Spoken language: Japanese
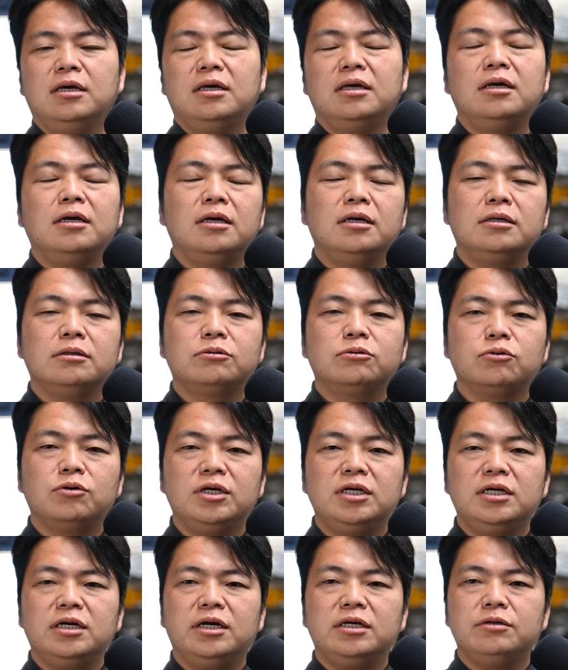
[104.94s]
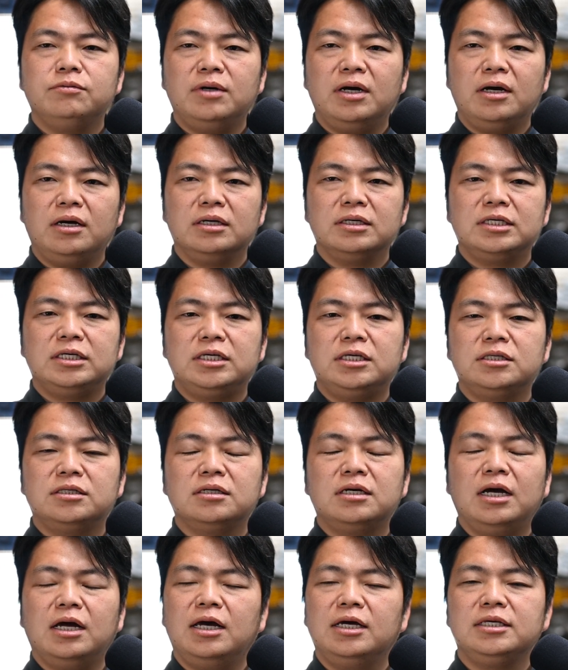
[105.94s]
えー、それ以外には傷
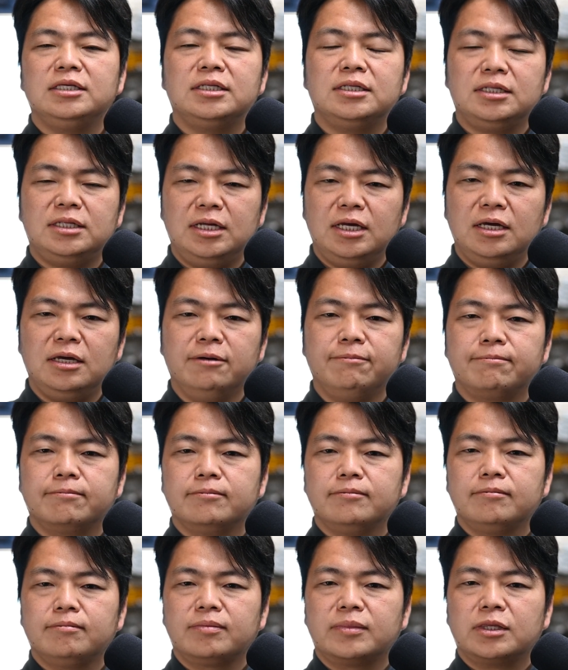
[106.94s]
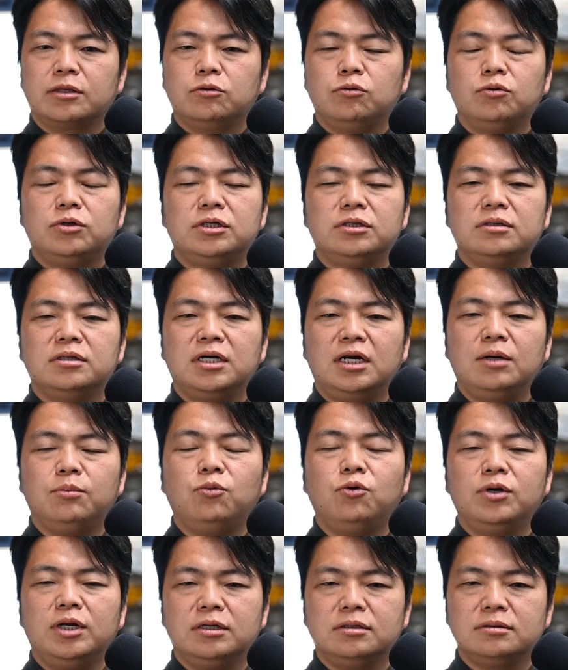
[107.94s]
が入ってその傷から
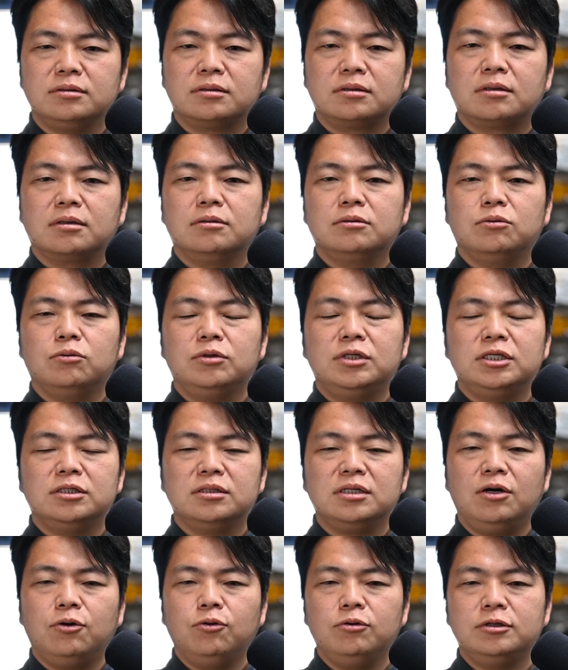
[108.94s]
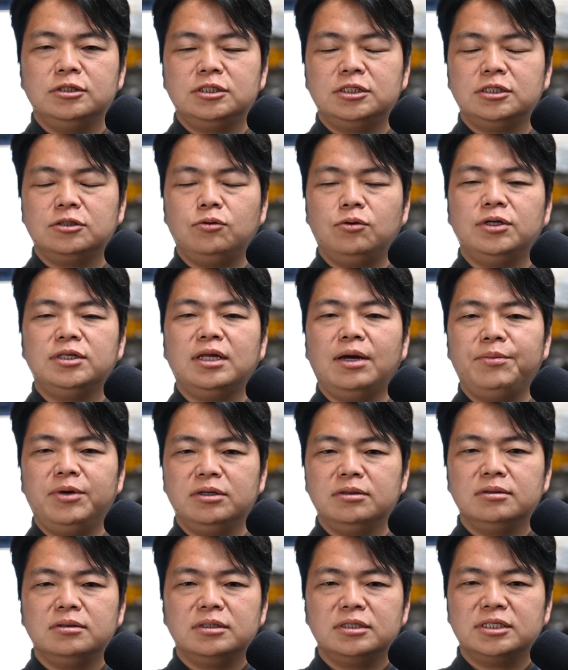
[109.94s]
漏れるその傷がオイルシールを傷め
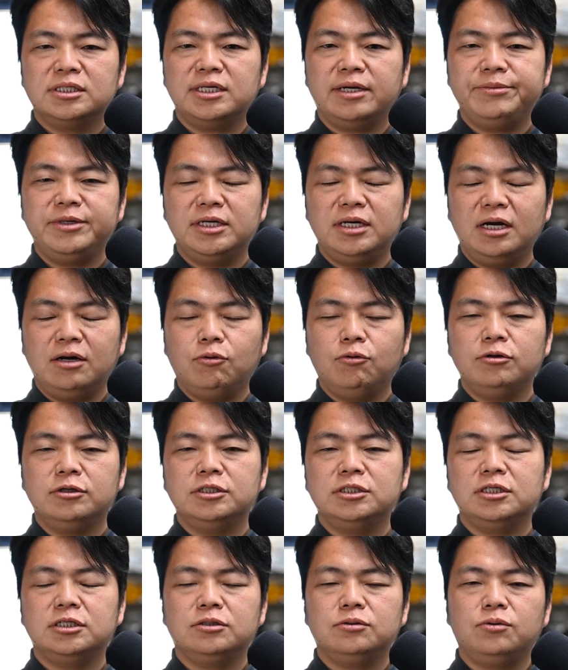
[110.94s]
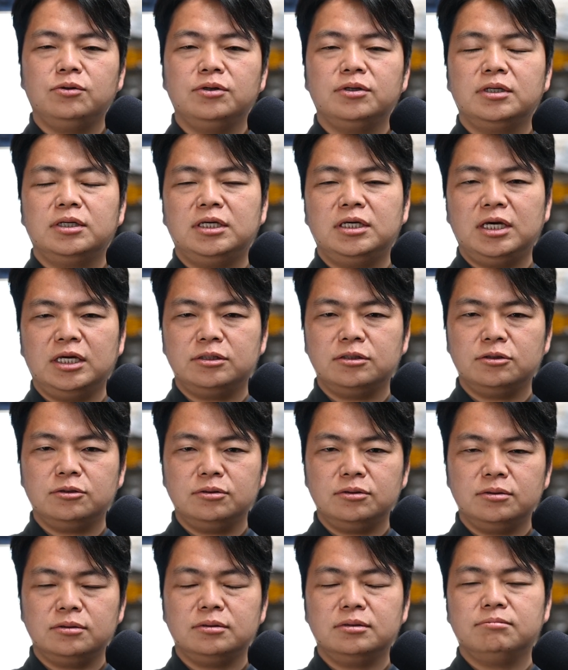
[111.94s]
るサビがオイルシールを削
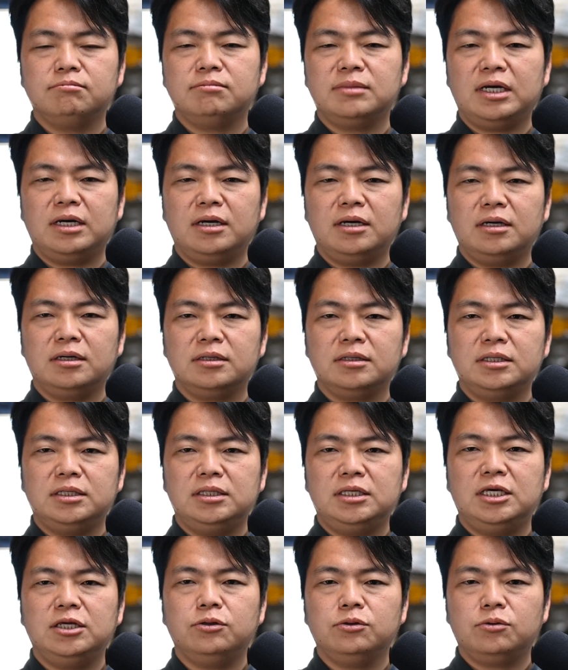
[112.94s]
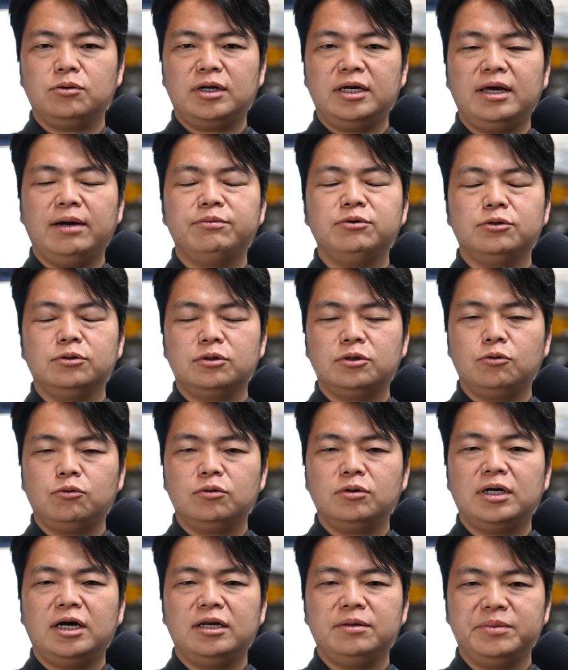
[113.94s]
るまあ切るとか破るっていうこ
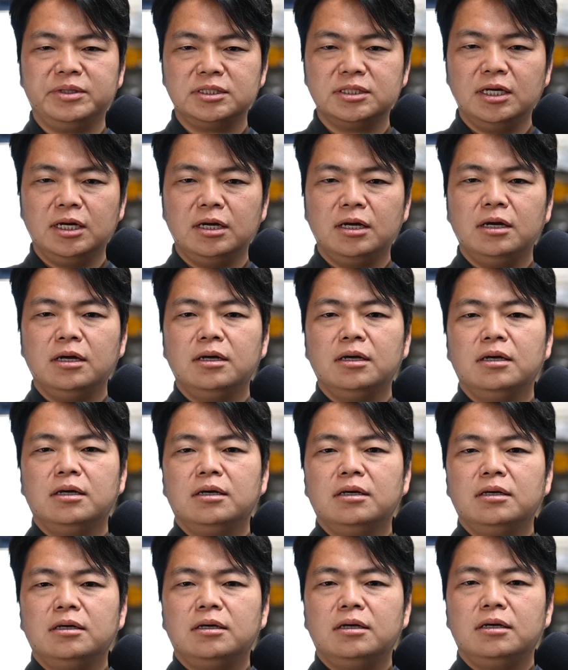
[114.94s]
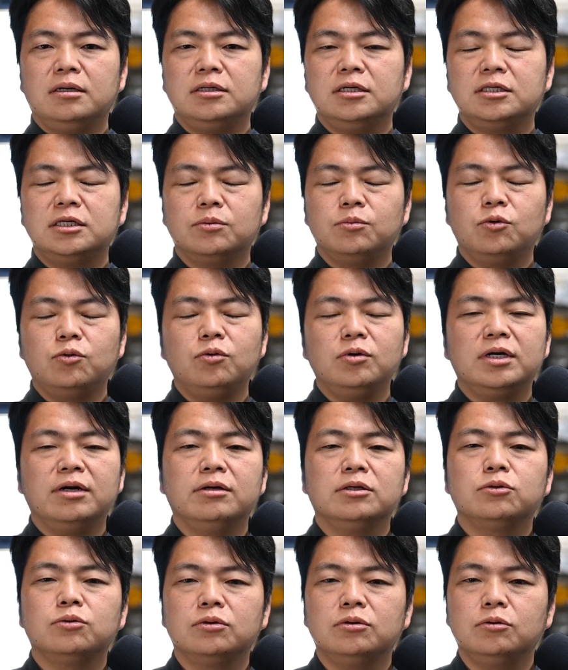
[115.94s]
とがあります。えー、ですけども今回
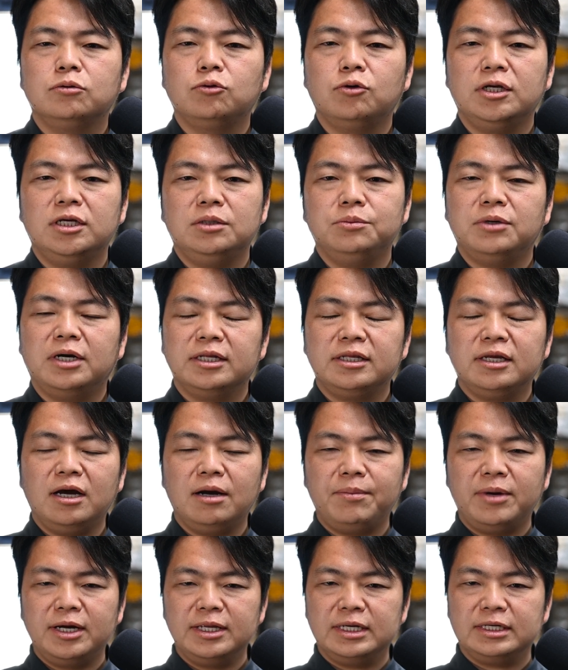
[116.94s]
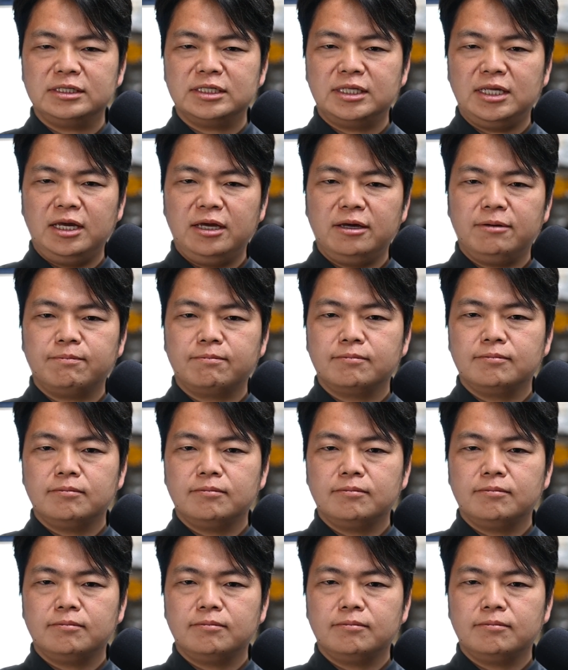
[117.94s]
はそれのどれにも当てはまらなくて、